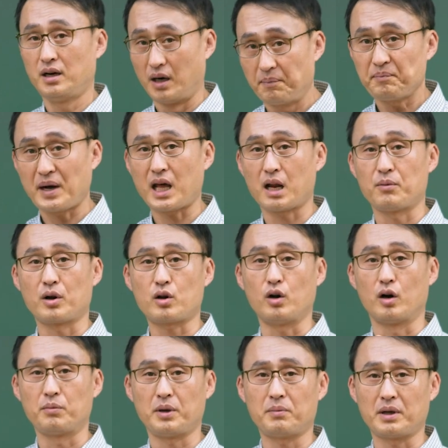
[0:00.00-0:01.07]
업 하나
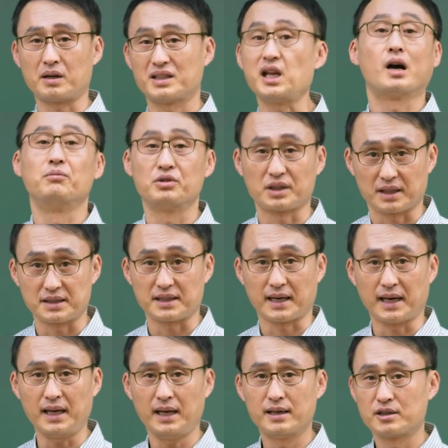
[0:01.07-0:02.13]
먹고 업이반은 그냥
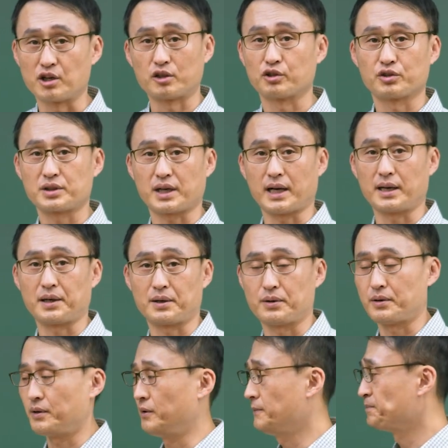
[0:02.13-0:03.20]
업무장지야. 절둥치가
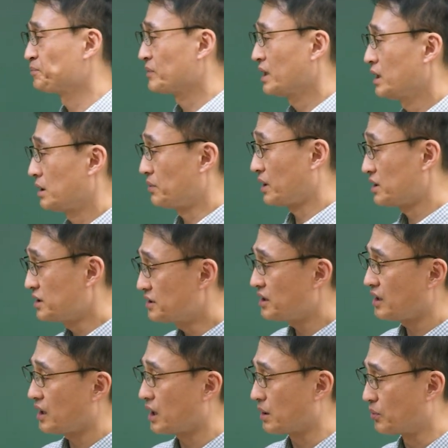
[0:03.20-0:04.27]
아니고. 이번에
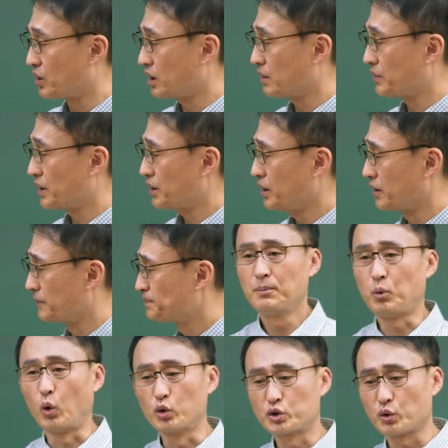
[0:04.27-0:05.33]
신설된 게 뭐냐면요.
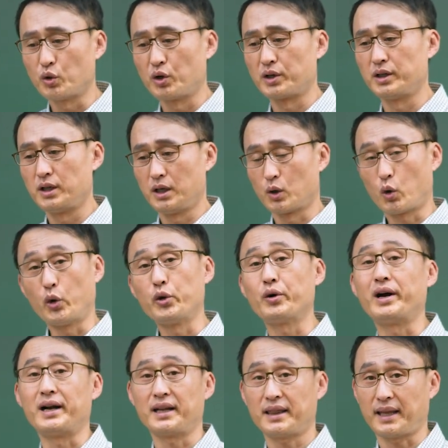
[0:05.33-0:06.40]
보조원을
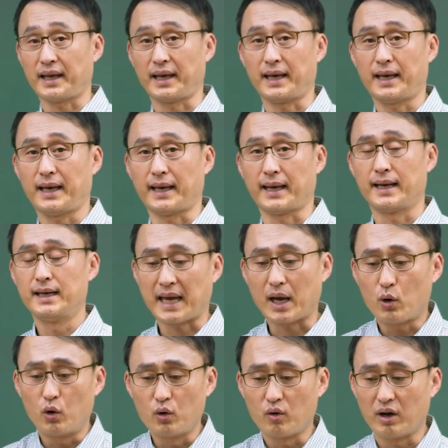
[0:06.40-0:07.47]
고용할 때
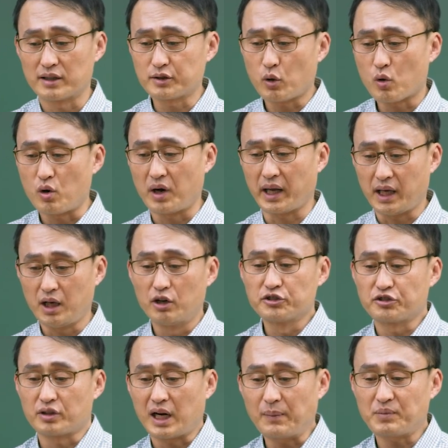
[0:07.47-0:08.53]
개공과 소공의
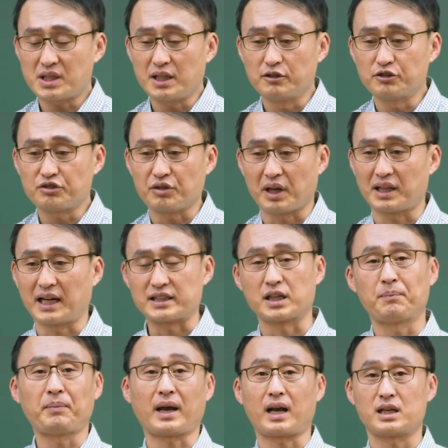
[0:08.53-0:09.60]
인원수를 합친 수의
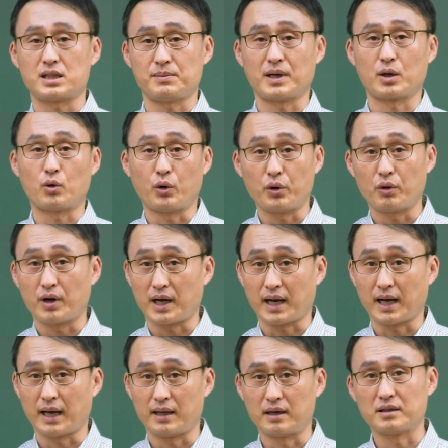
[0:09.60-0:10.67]
다섯 배까지만
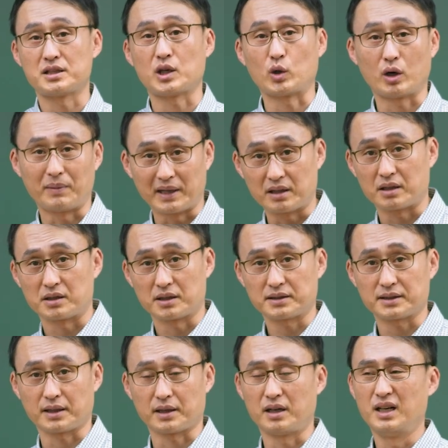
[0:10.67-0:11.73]
고용하라 이런 제도가
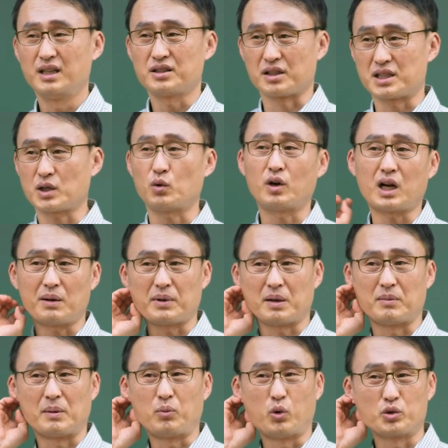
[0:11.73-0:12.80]
만들어졌어요. 저 시골
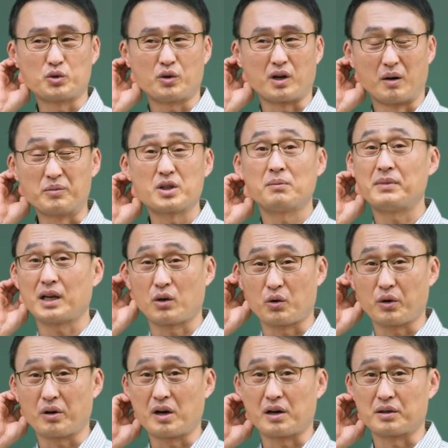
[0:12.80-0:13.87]
가면 막 보조원 엄청 많이
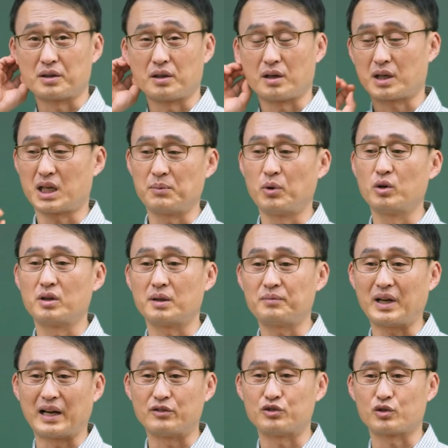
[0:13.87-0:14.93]
고용하거든요.
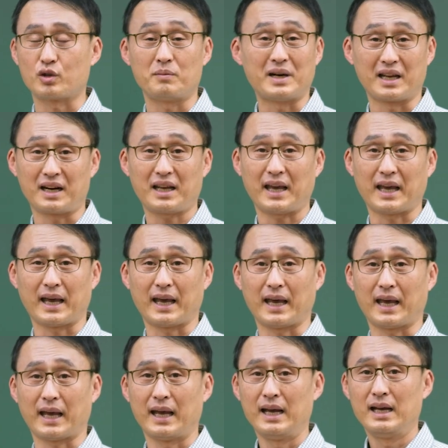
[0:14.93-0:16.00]
기본급도 안 주고 막
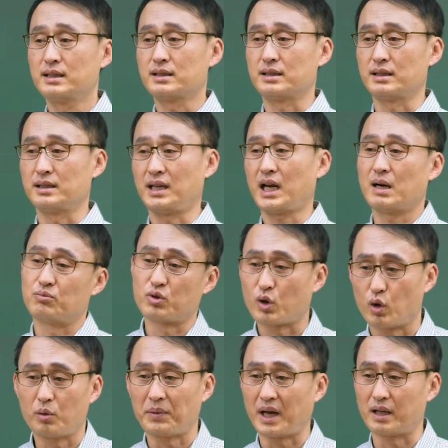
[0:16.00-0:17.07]
이렇게 그 네가
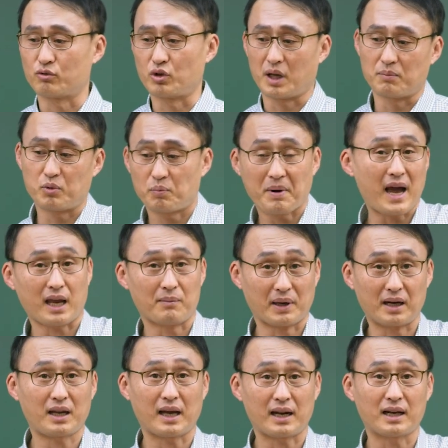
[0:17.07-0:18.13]
물어오면 우리 뿌빠이 뭐
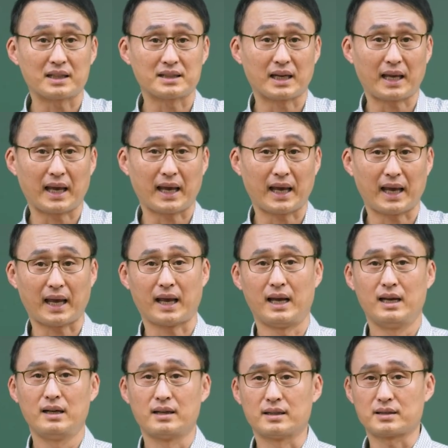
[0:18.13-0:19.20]
이렇게 하는 거지 이게.
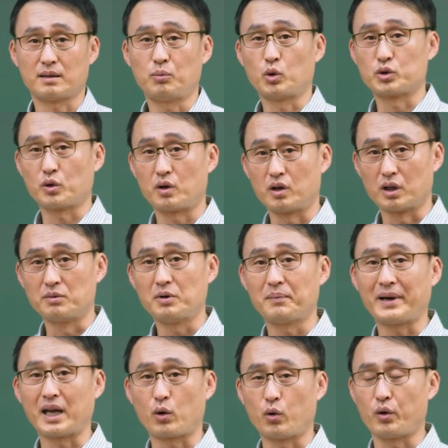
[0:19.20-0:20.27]
그래서 보조원을 너무
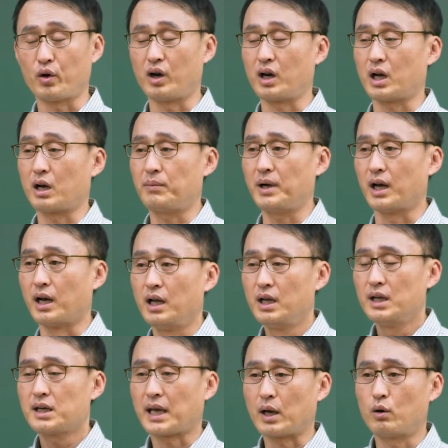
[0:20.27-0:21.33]
많이 고용할까봐
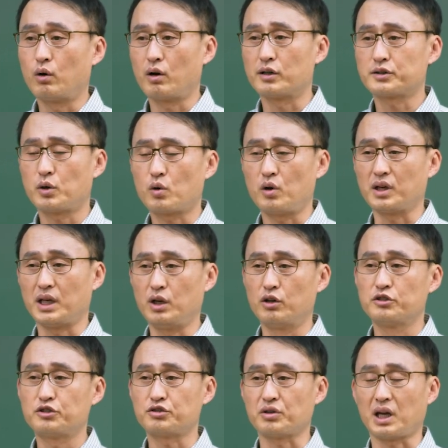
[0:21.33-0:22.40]
개공과 소공
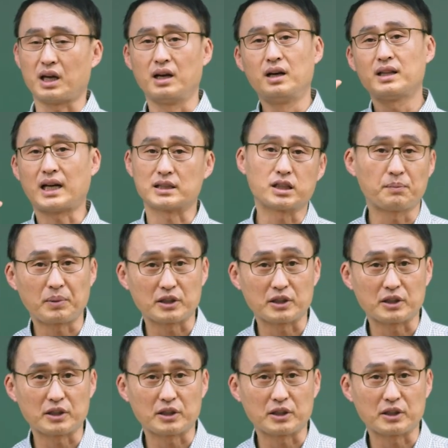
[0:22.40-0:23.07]
인원수의 다섯